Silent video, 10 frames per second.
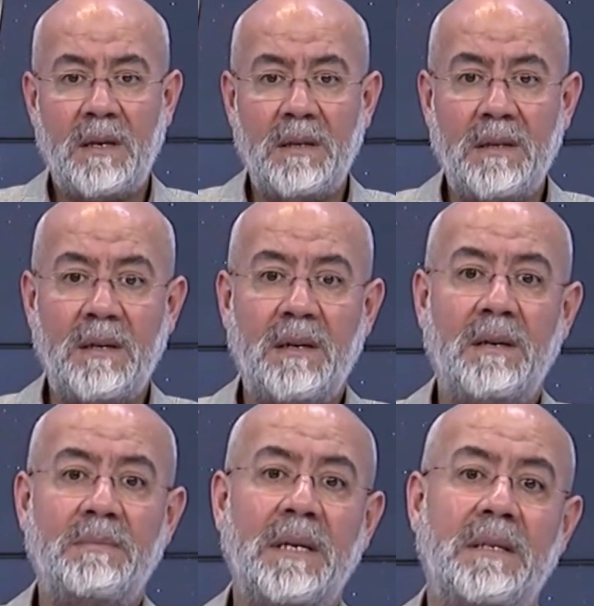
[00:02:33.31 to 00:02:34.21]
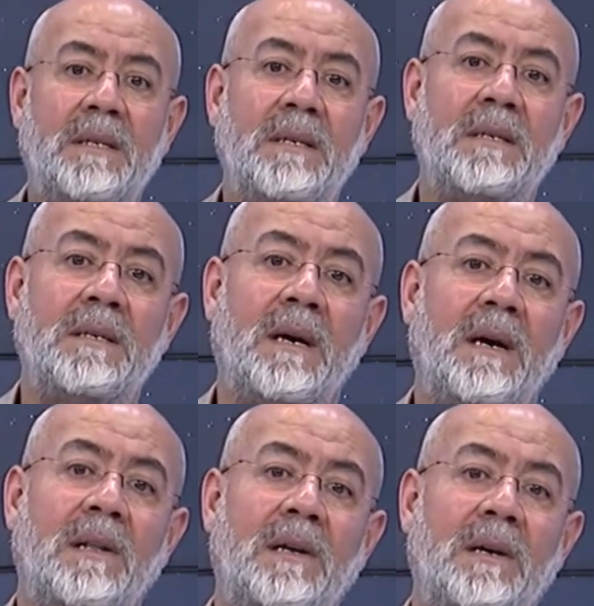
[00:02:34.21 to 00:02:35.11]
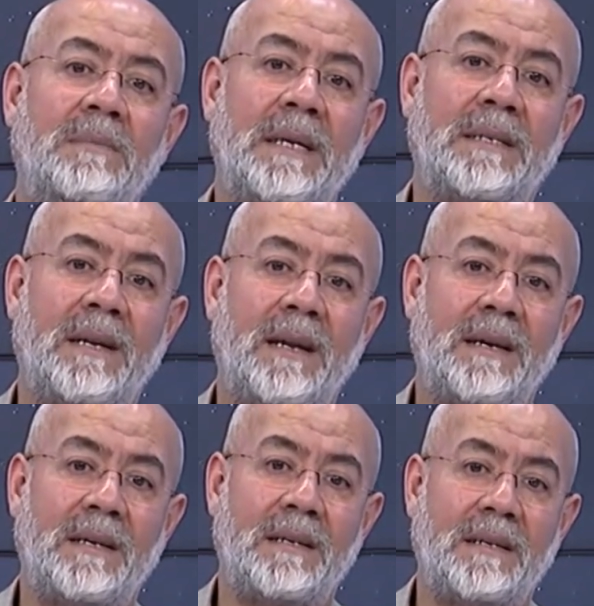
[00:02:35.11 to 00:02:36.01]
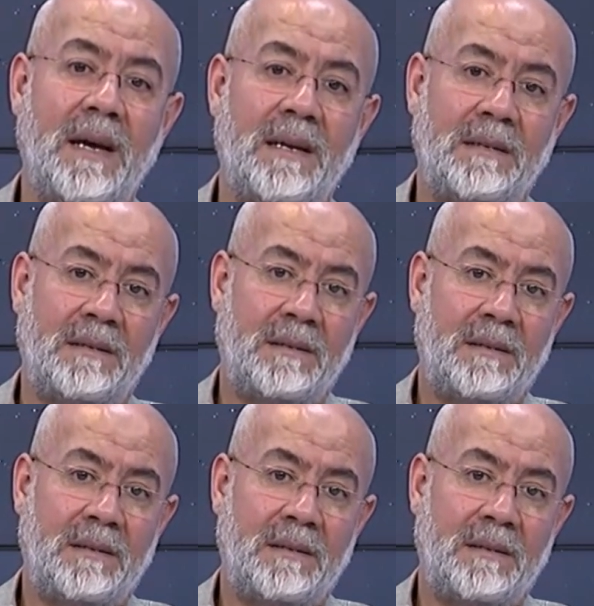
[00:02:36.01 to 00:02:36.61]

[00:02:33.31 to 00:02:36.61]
kıyametin alametlerinden